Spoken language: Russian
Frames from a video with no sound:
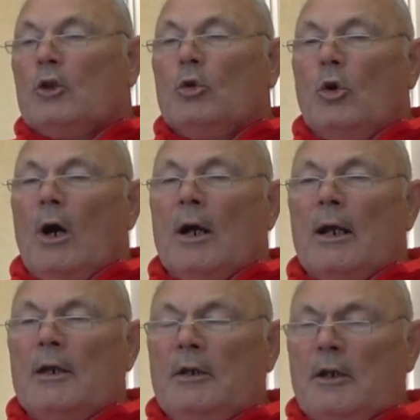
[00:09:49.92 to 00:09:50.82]
то
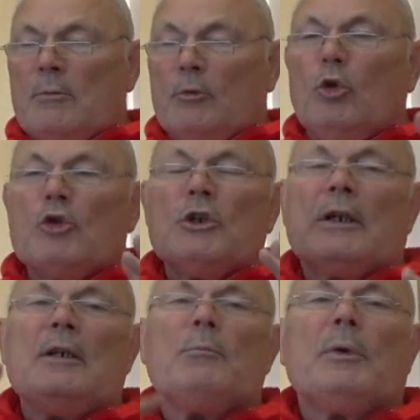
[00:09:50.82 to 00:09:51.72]
организм должен
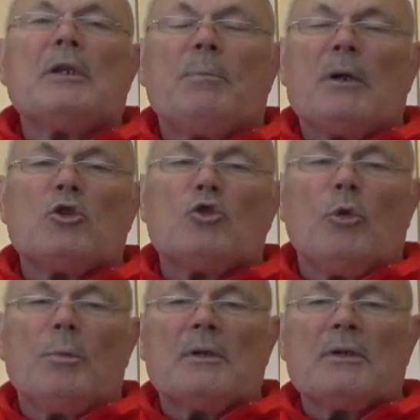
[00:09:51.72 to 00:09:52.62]
к ним
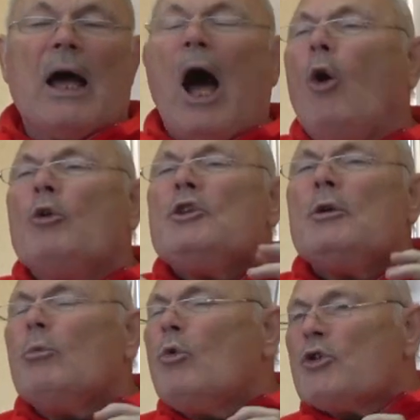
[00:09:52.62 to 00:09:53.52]
приспособиться, а он
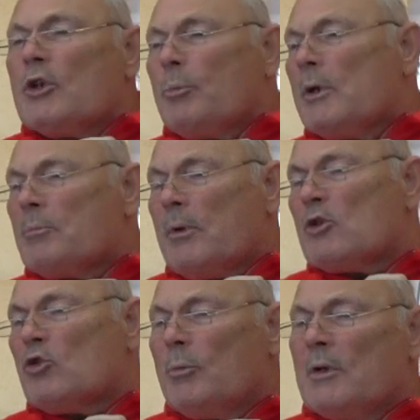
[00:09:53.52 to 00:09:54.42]
не может
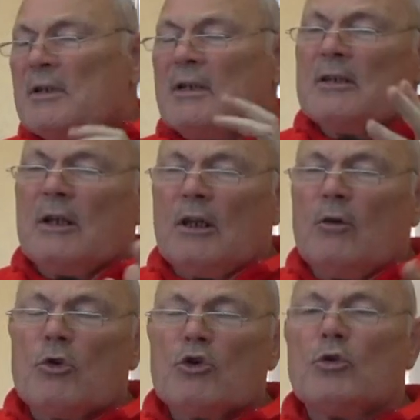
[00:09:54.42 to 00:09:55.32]
приспособиться из-за
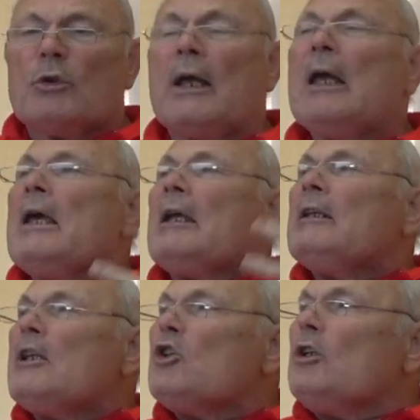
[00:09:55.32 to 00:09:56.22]
того, что это... И
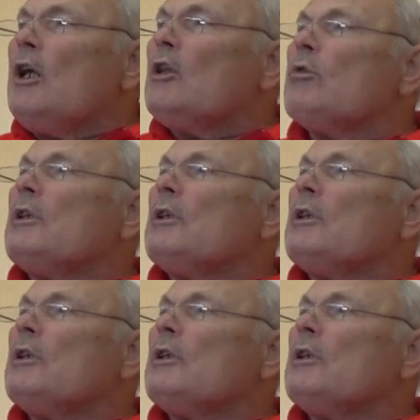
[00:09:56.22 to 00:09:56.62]
начинают